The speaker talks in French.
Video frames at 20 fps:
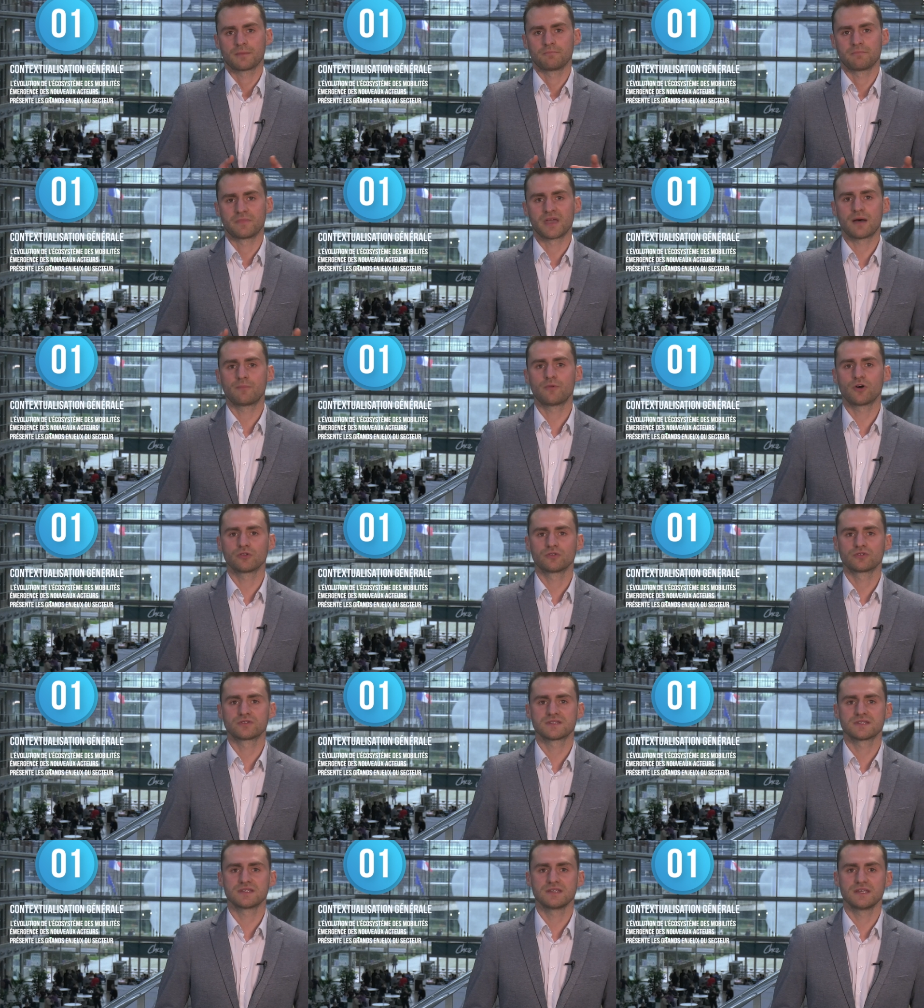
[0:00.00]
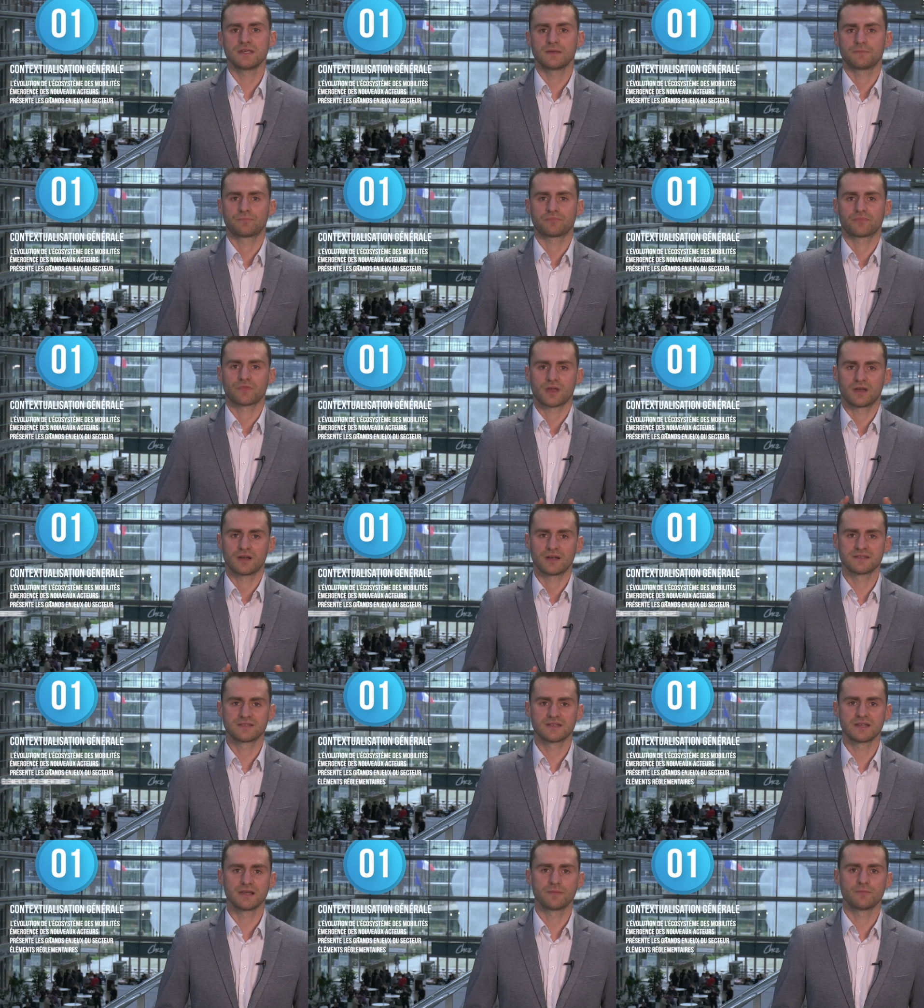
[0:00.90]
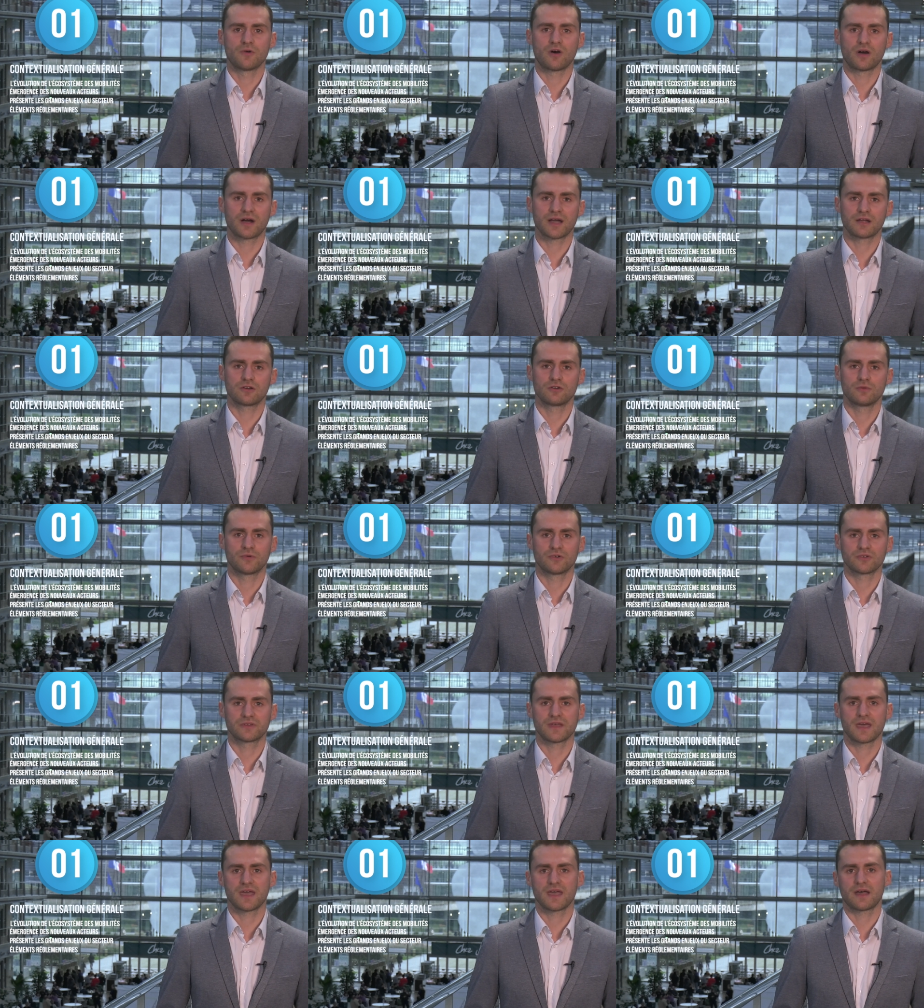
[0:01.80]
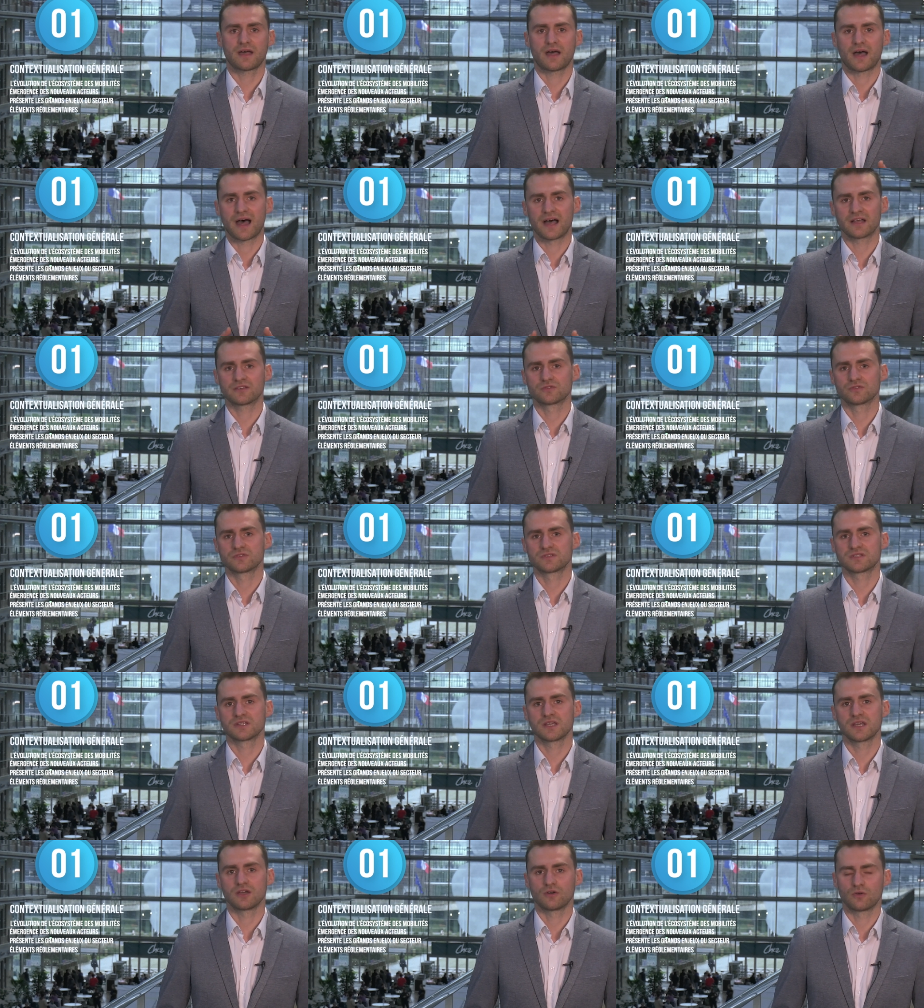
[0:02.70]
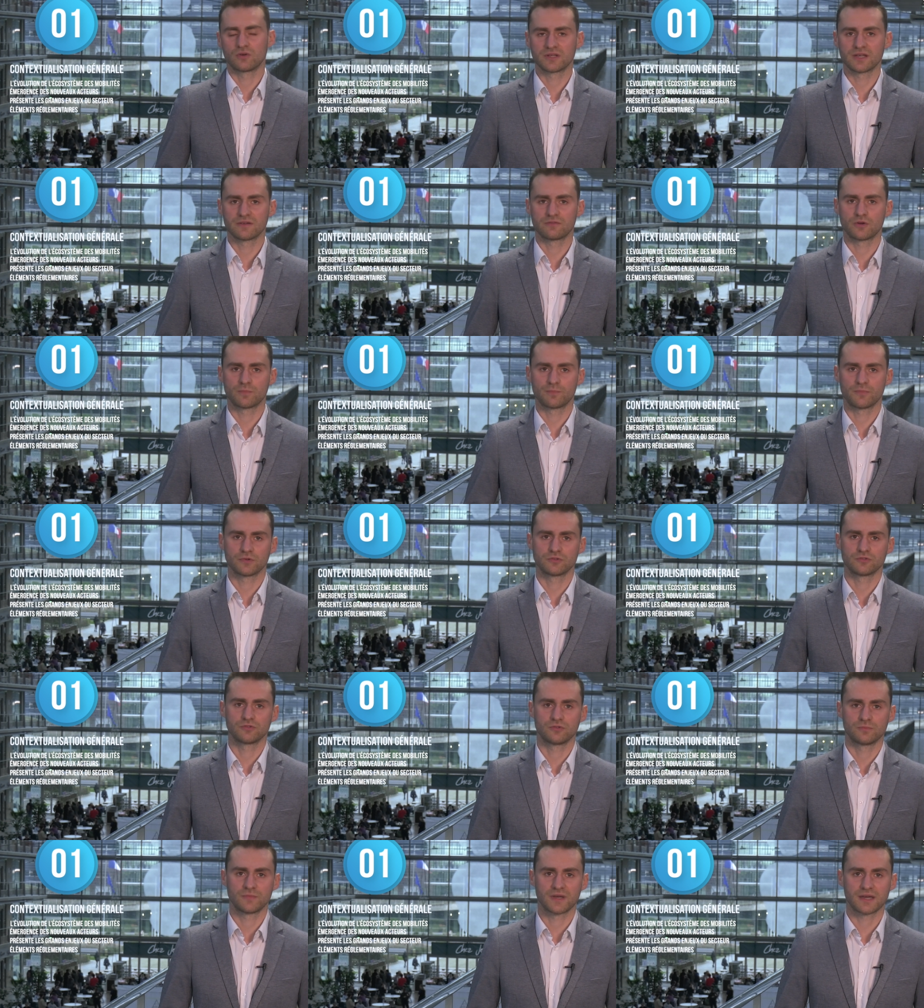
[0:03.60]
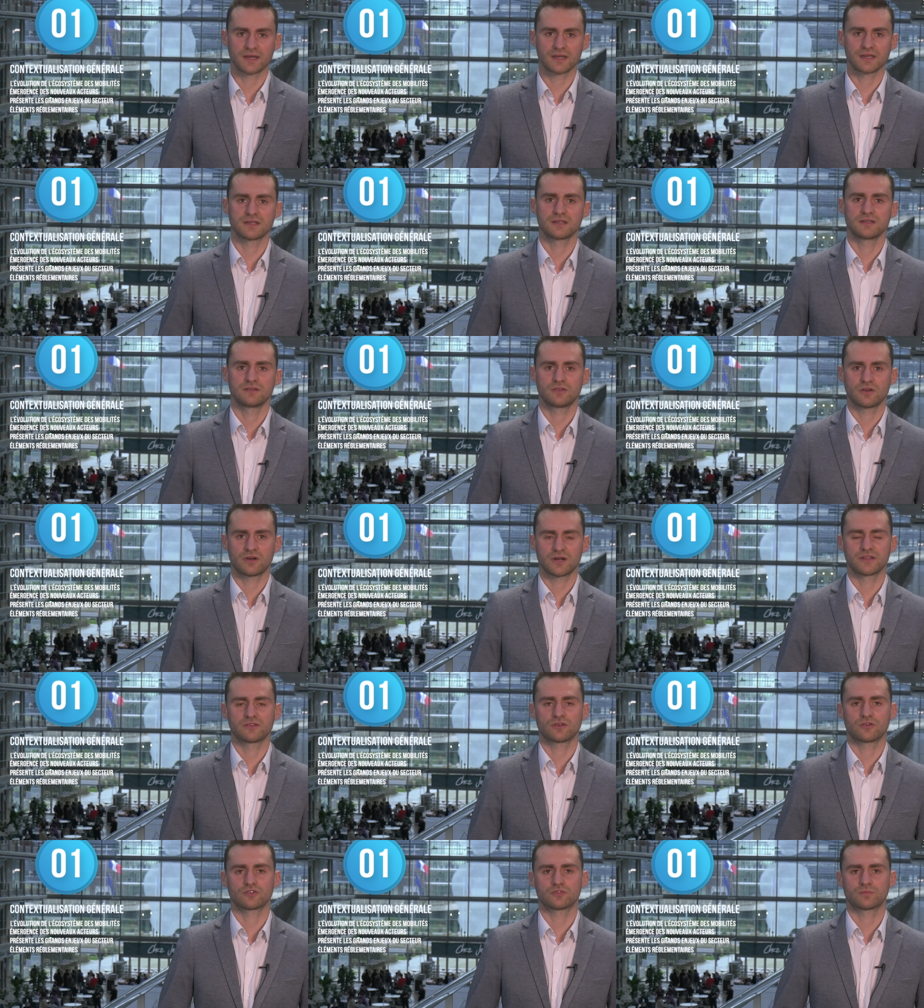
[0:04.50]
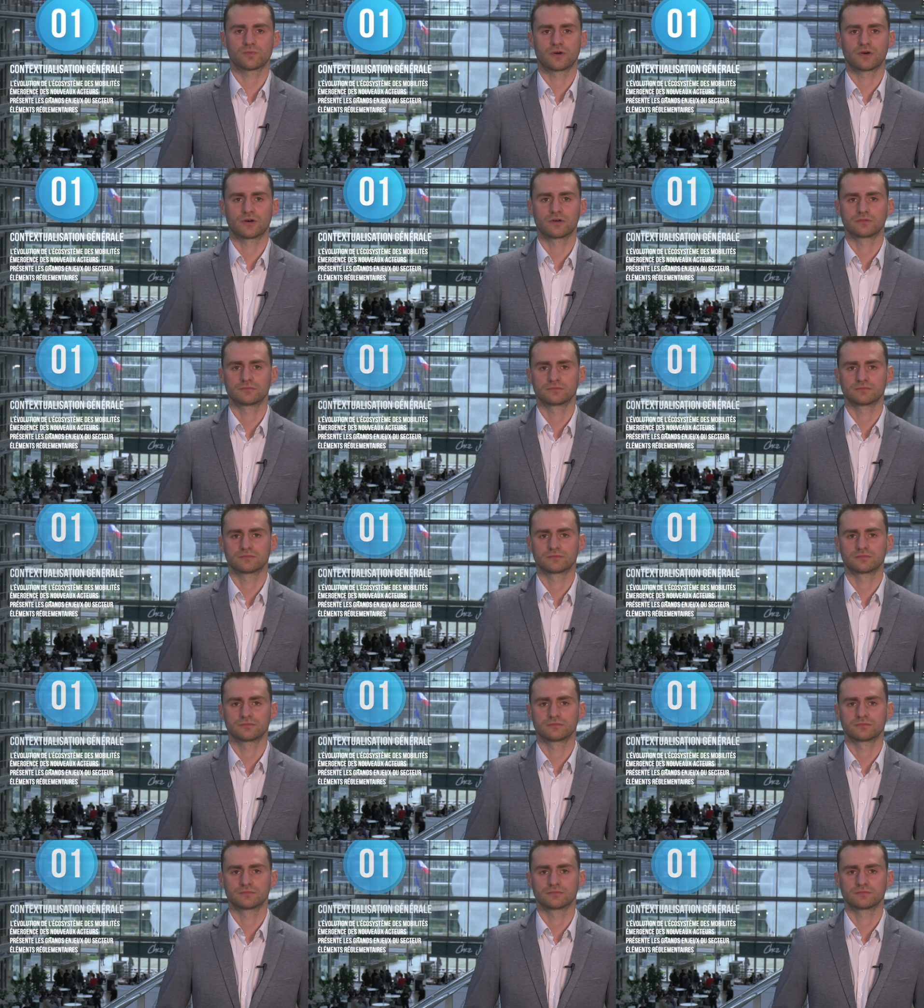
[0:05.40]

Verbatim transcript: mais aborde aussi les éléments réglementaires associés au développement du numérique dans les transports.